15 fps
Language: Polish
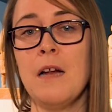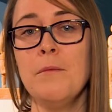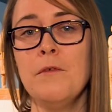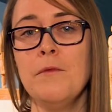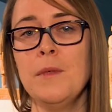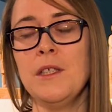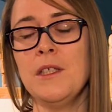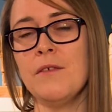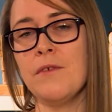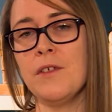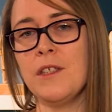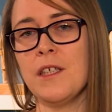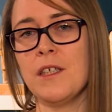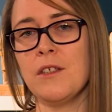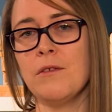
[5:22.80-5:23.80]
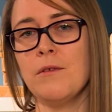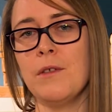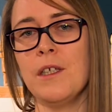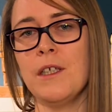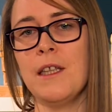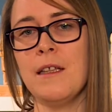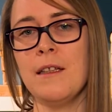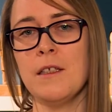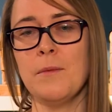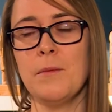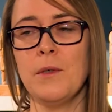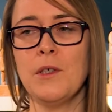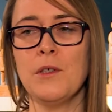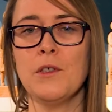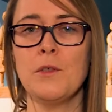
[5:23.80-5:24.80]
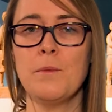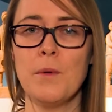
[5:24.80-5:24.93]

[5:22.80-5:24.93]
albo w miejscowościach, z których dana społeczność